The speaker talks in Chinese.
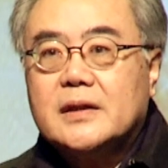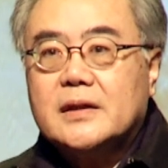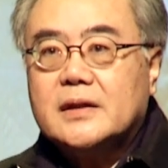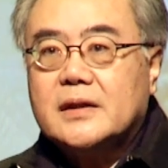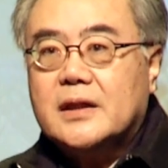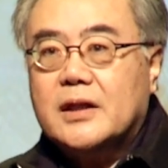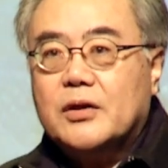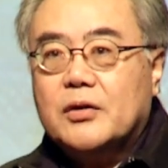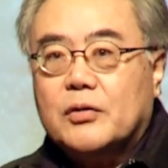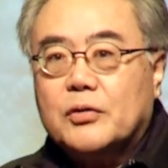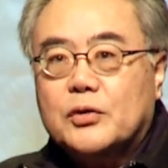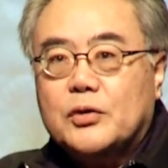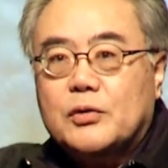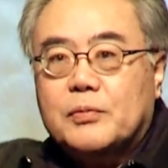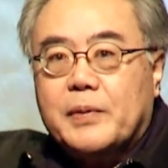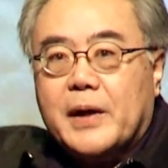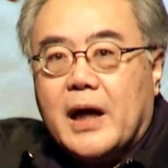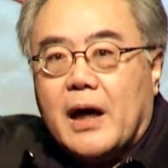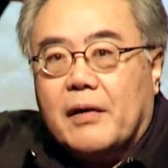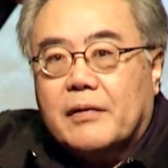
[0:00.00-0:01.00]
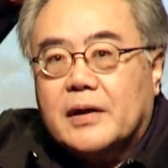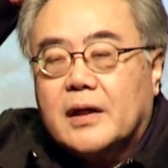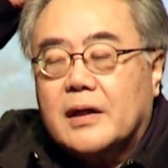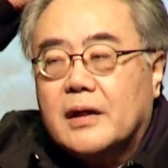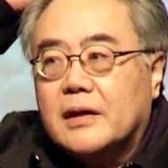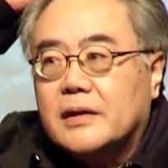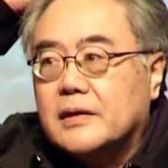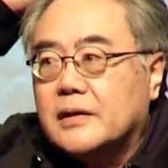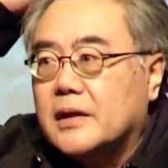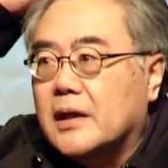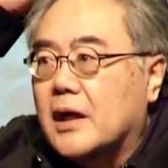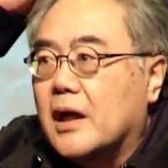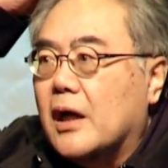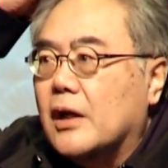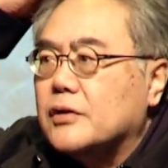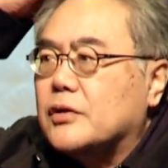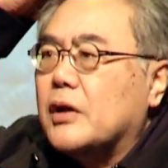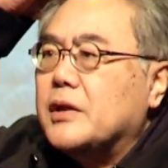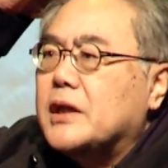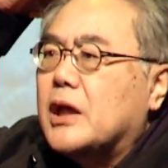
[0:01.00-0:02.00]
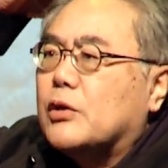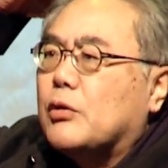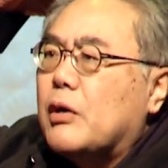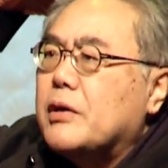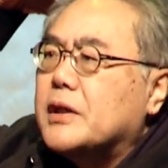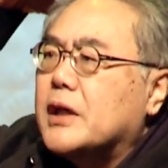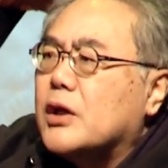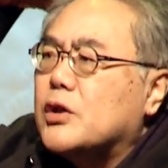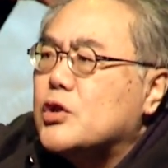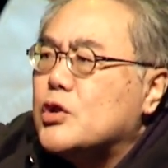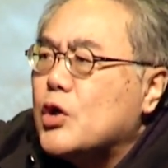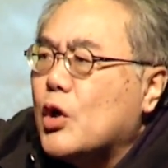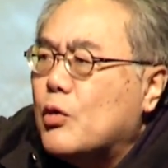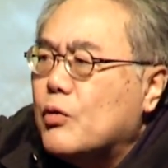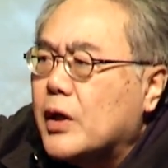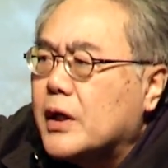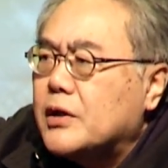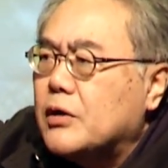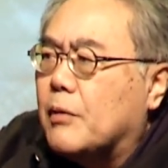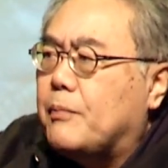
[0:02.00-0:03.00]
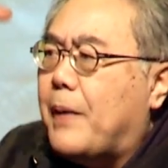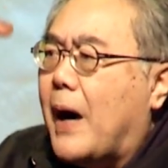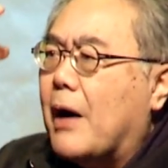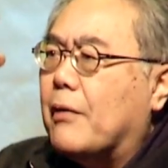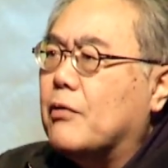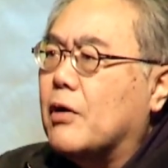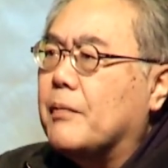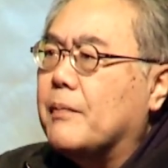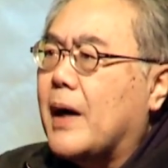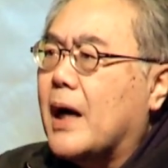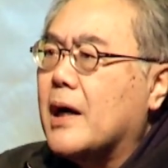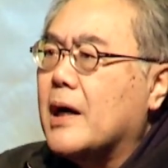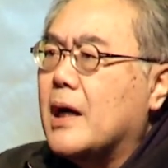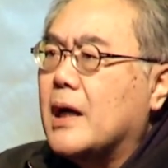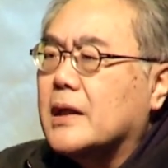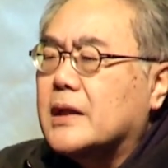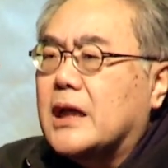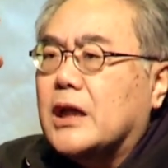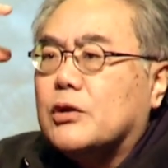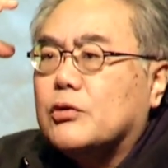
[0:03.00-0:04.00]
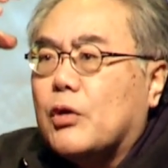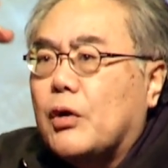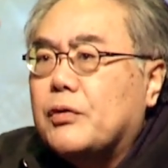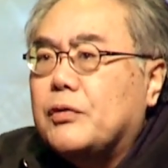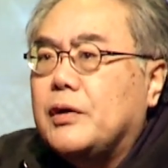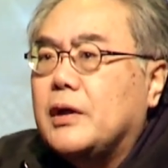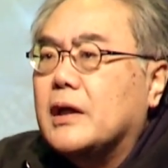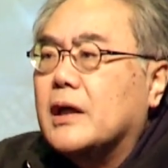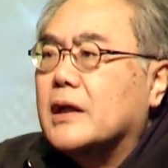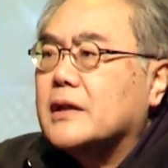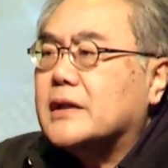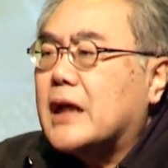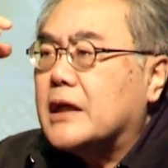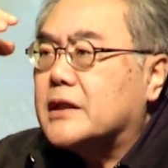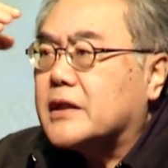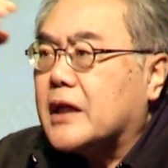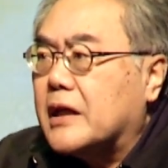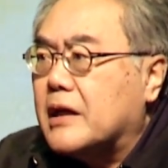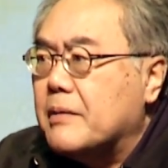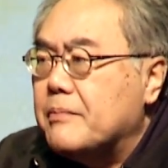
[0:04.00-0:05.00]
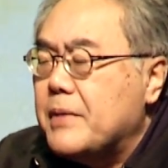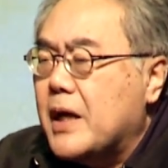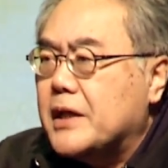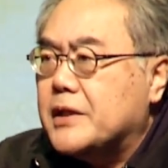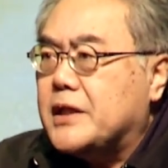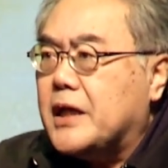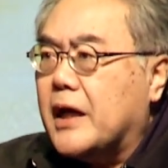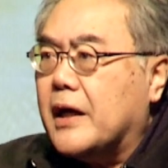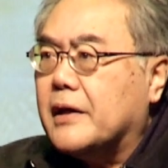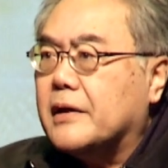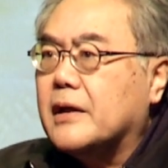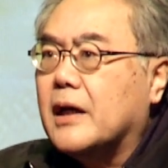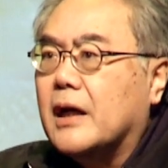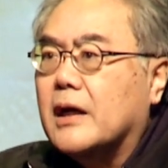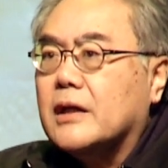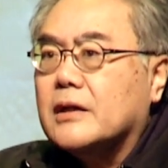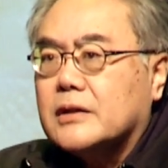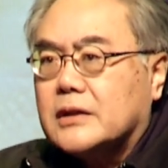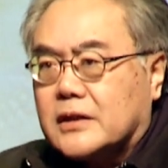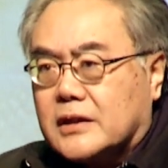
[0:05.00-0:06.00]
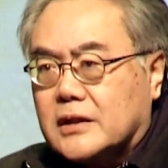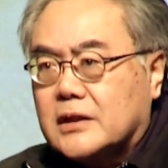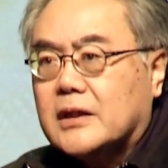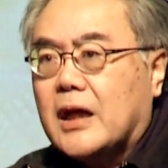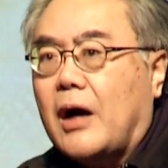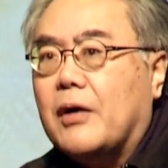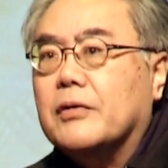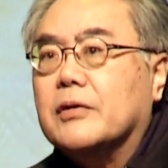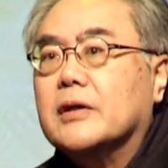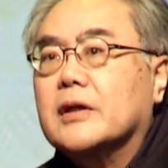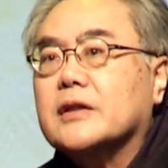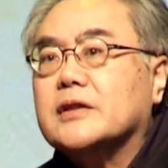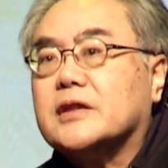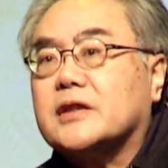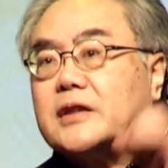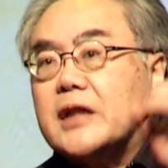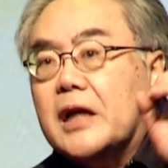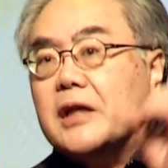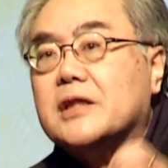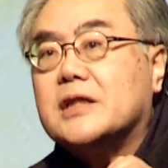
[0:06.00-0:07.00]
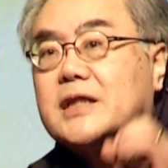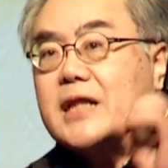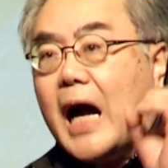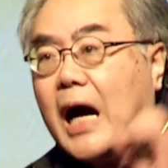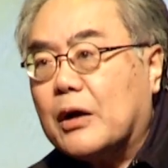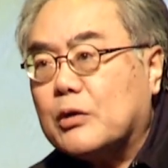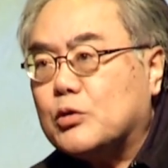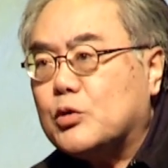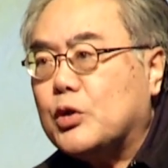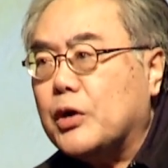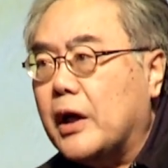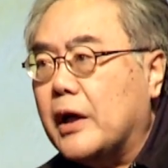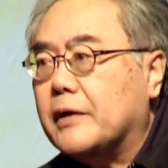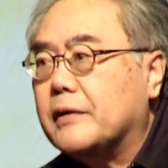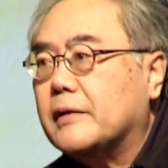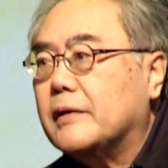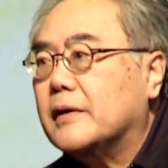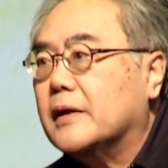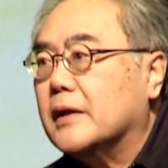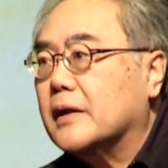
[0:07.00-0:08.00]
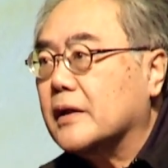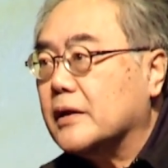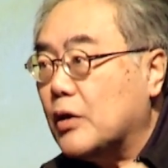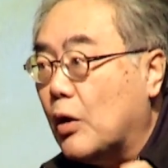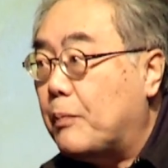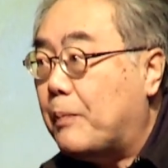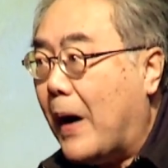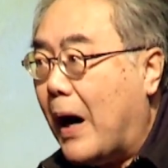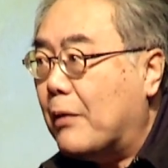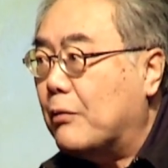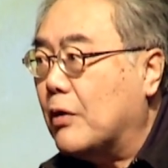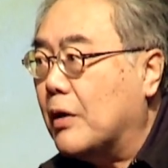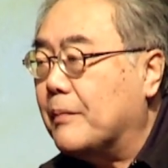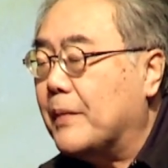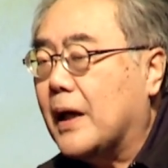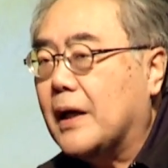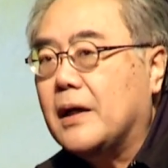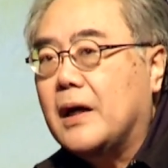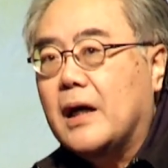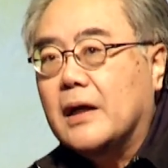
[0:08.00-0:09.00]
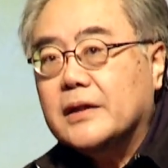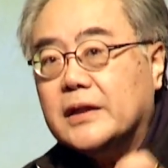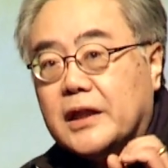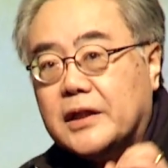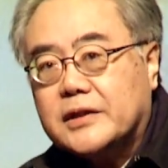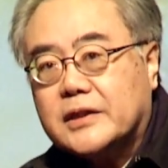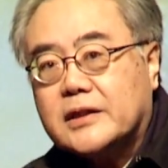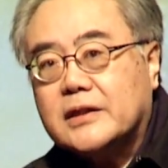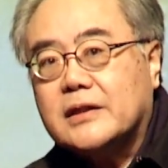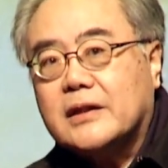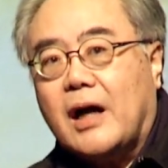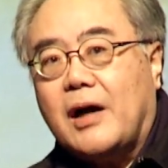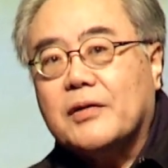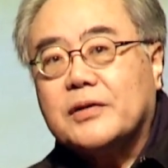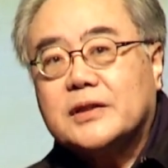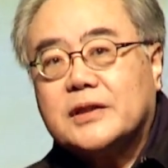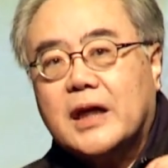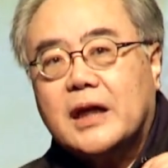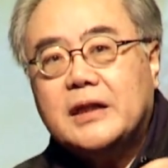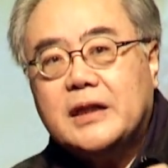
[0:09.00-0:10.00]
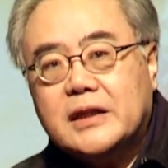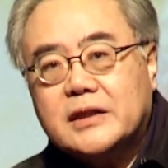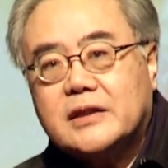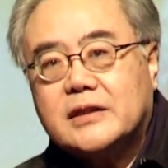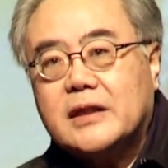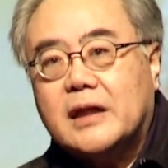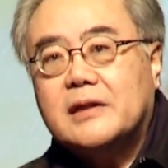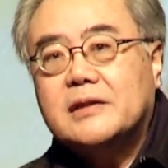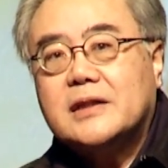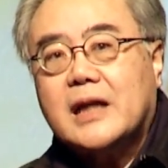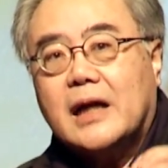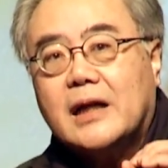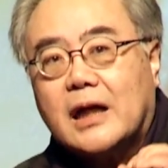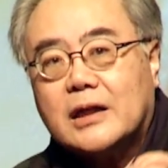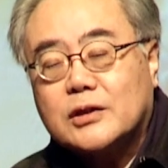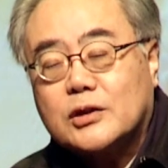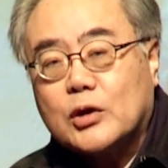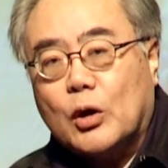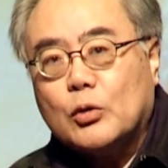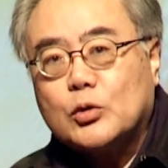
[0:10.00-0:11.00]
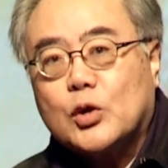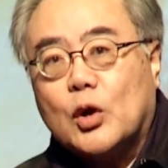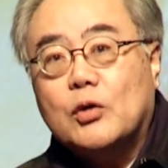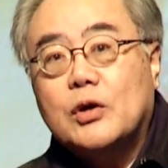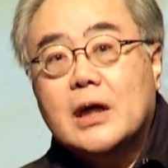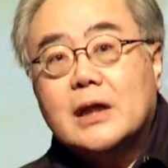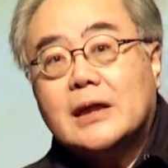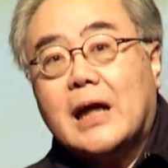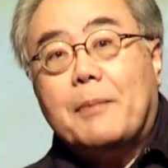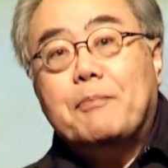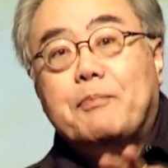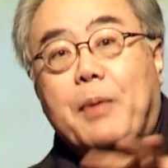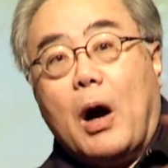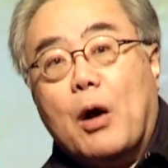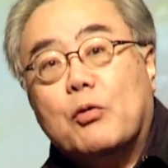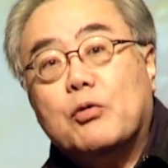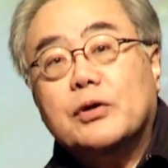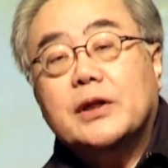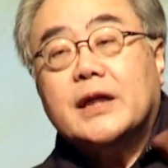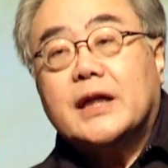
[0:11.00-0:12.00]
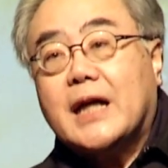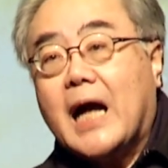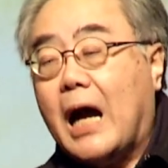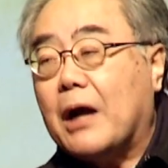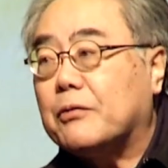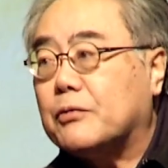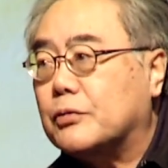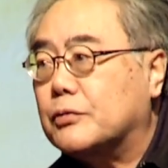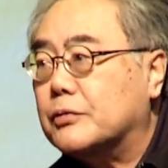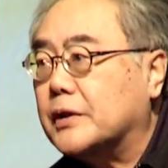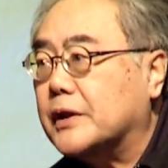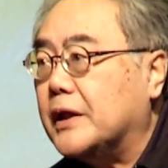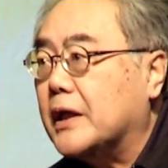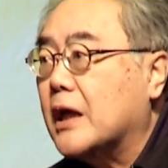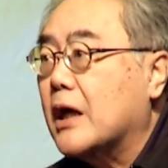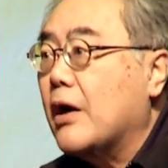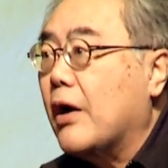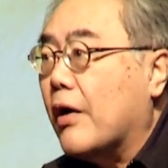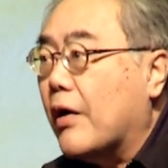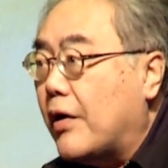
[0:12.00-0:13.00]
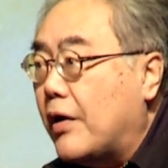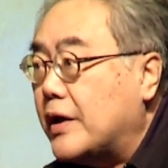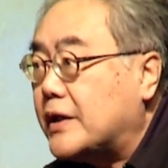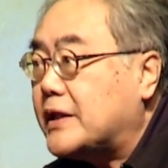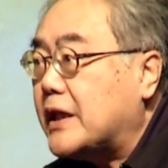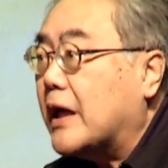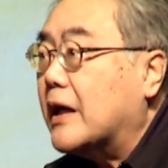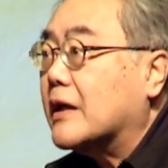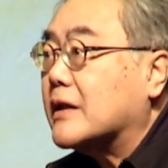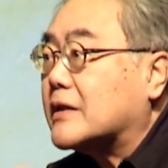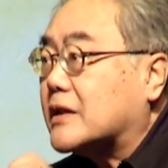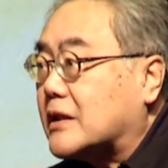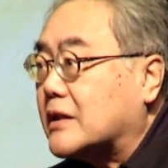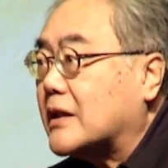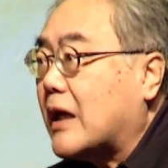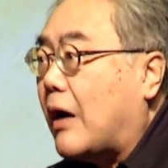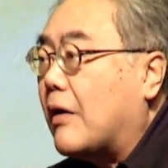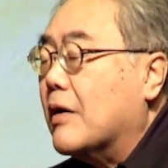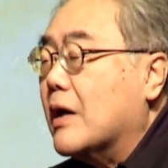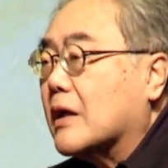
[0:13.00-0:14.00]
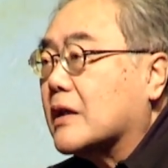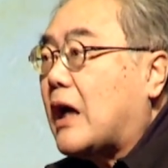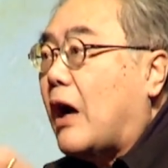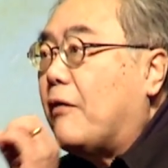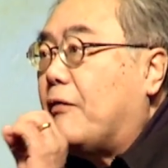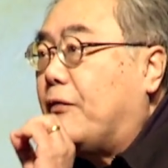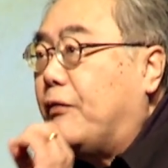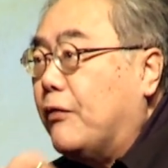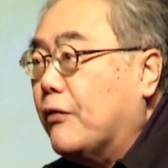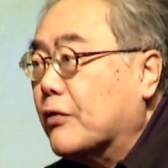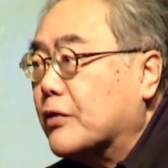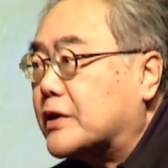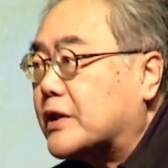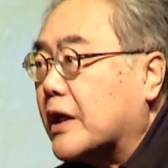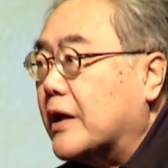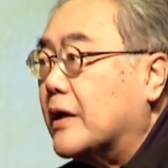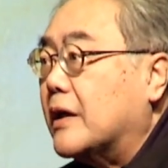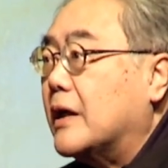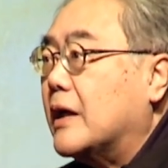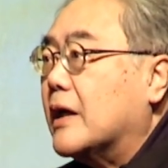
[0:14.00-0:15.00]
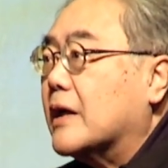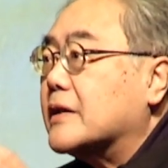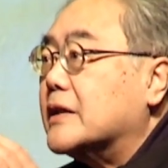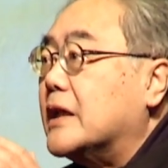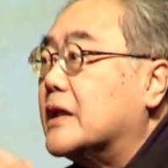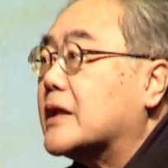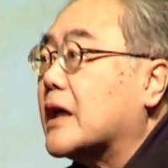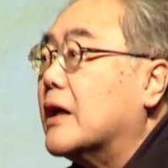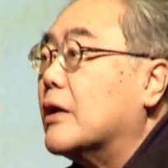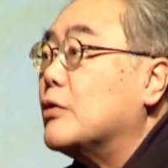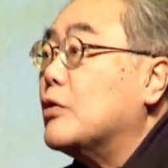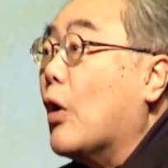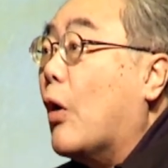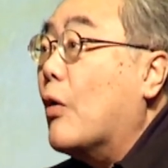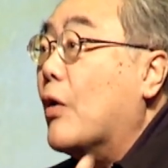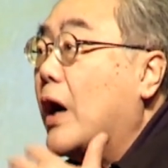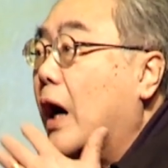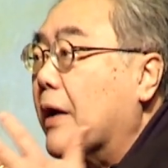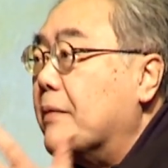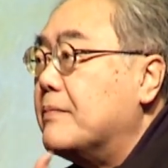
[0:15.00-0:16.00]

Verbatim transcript: 你有预备好那个？所以，你对你的救恩有把握吗？你对于在神的面前知道神掌权有把握吗？你知道这一生在他手中，他保护你看顾你，而且知道他负责你的永恒